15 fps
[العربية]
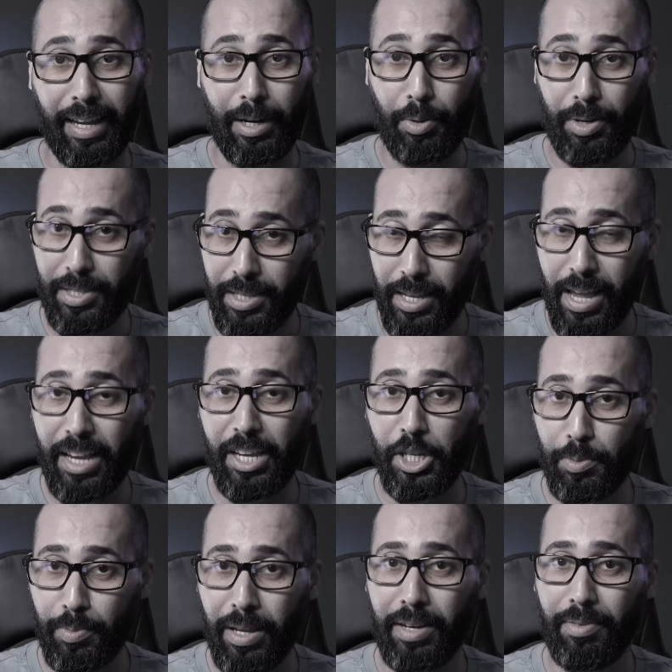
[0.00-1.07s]
لو حتى
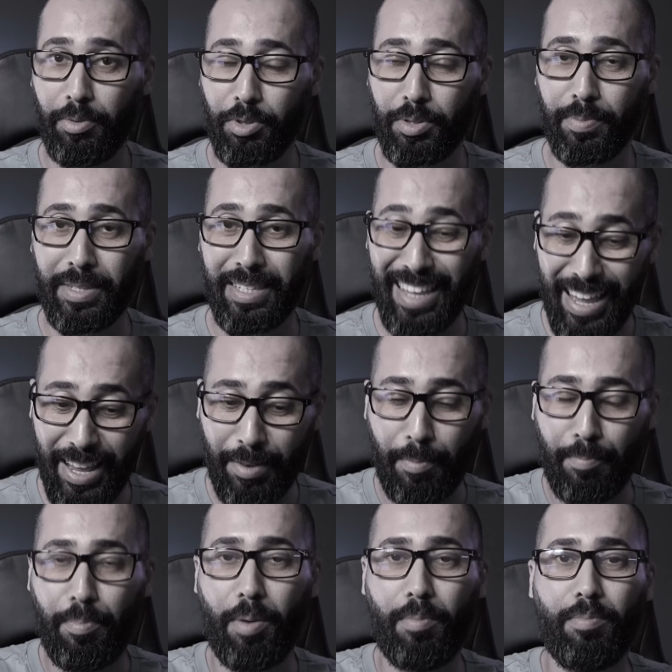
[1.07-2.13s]
كيجمع الفلوس مزيان
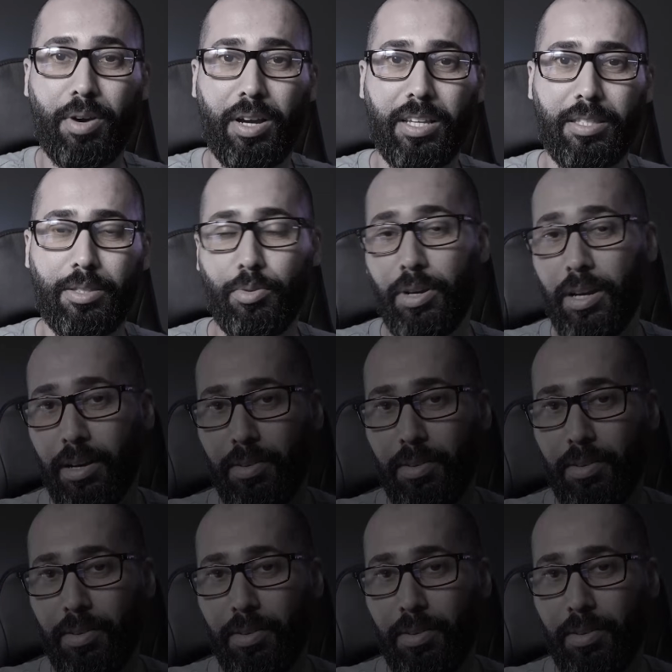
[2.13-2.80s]
بوم كيزدوا عليه